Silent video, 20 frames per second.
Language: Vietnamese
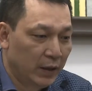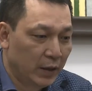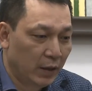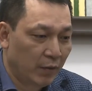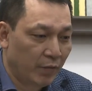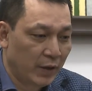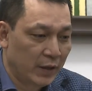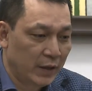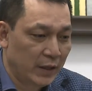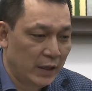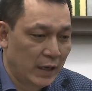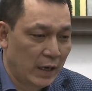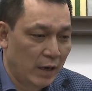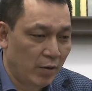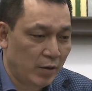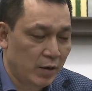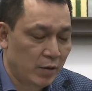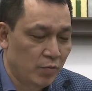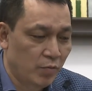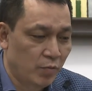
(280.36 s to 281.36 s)
lãnh đạo Bộ
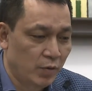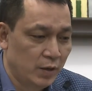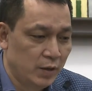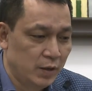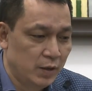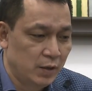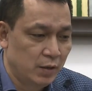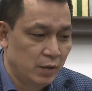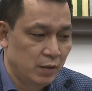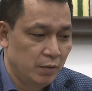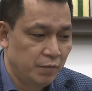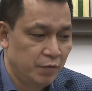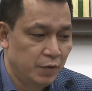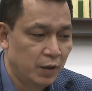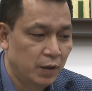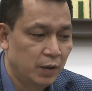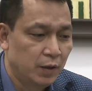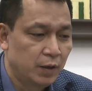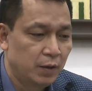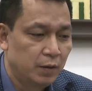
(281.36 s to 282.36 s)
Công Thương cũng
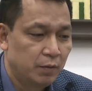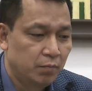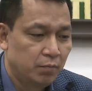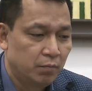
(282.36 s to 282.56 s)
chia sẻ